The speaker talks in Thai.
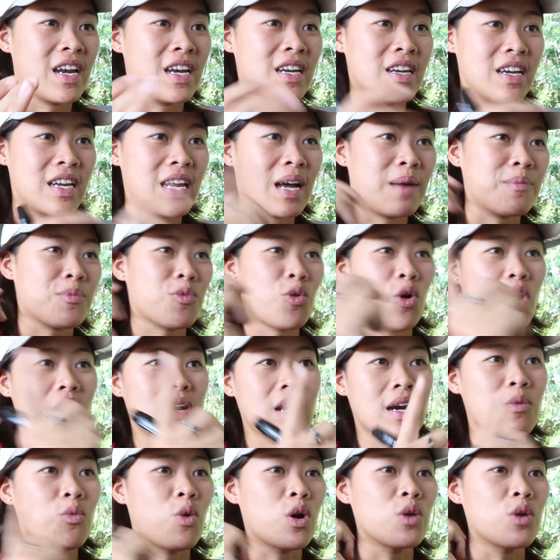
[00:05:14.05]
หรือทำตัว
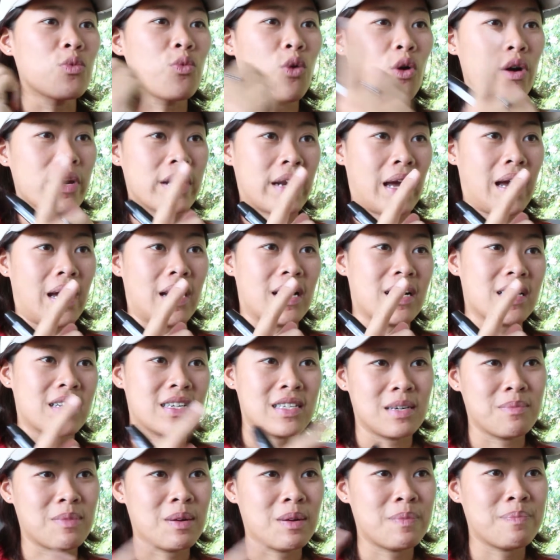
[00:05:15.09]
เดินวนๆน่ะ
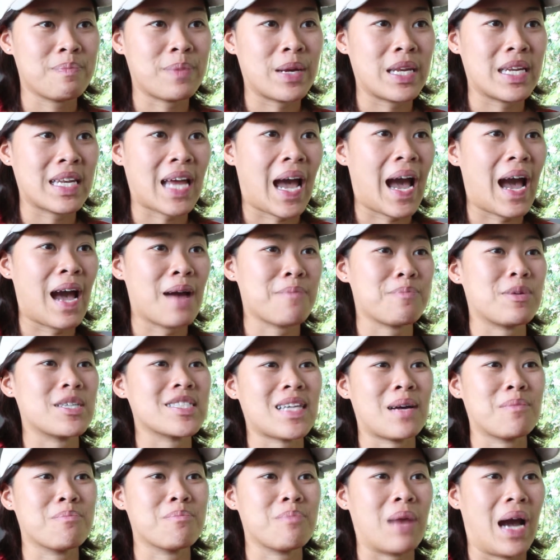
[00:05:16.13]
คือมันเป็นท่าประ
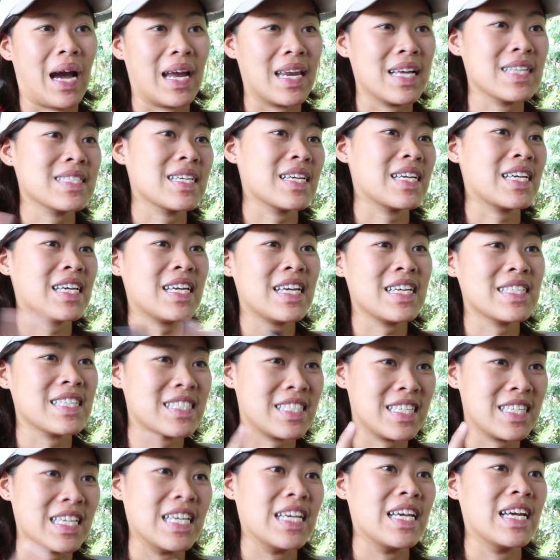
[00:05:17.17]
จำหมาที่จะขี้จะ
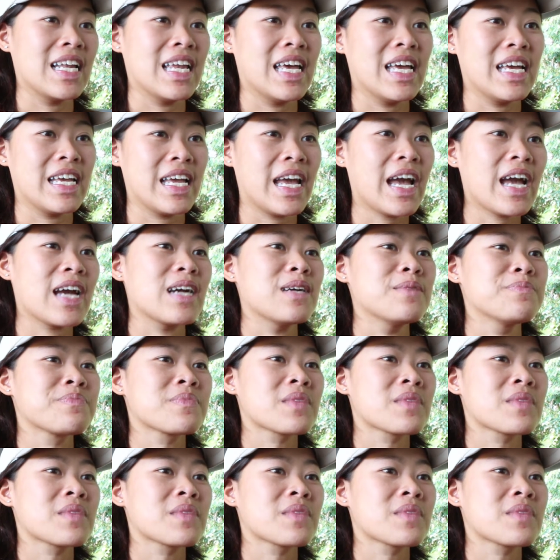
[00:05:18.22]
ฉี่อะไรอย่างเงี้ย